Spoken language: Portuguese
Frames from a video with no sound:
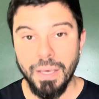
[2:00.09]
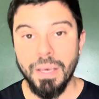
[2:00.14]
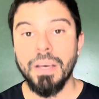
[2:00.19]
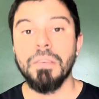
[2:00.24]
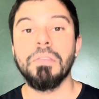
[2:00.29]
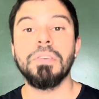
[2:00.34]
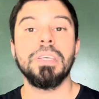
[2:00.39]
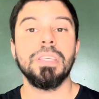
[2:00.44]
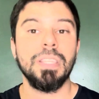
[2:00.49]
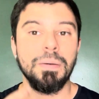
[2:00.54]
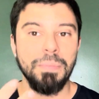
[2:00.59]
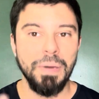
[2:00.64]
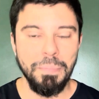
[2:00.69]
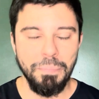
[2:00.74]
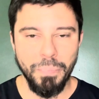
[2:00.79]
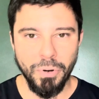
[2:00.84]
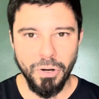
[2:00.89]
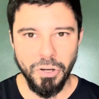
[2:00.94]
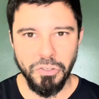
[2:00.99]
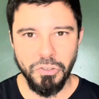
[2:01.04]
Você também
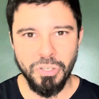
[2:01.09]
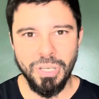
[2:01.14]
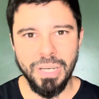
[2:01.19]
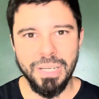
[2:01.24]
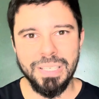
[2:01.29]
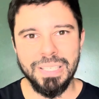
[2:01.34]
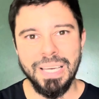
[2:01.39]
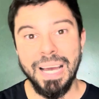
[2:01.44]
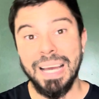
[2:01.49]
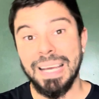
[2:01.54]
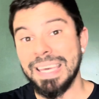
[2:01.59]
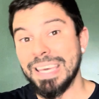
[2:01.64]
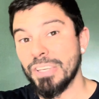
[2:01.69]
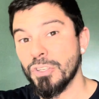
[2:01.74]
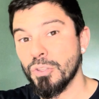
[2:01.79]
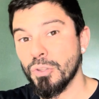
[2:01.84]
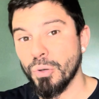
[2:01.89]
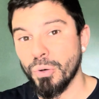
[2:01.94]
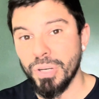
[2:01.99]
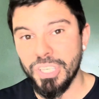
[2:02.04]
pode utilizar
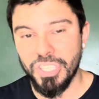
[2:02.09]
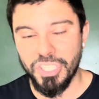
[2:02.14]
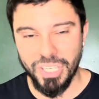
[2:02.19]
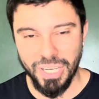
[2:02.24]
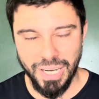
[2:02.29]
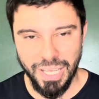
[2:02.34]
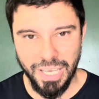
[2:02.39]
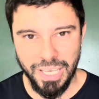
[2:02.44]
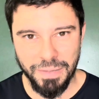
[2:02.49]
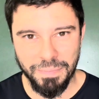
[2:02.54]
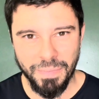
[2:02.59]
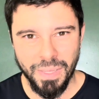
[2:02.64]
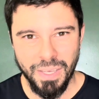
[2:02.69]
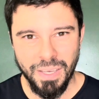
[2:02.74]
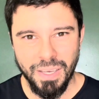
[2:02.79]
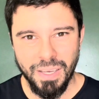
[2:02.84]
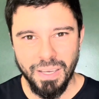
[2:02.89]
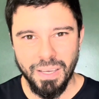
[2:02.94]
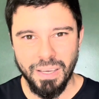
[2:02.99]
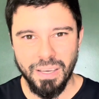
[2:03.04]
questões de Enem,
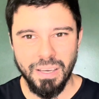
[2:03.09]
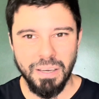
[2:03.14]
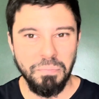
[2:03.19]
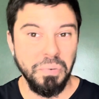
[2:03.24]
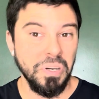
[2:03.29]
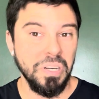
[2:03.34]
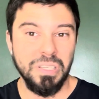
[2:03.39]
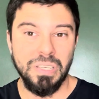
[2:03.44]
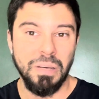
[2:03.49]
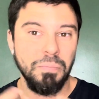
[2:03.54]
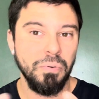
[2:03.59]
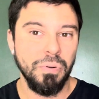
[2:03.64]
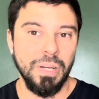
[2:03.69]
é, por exemplo,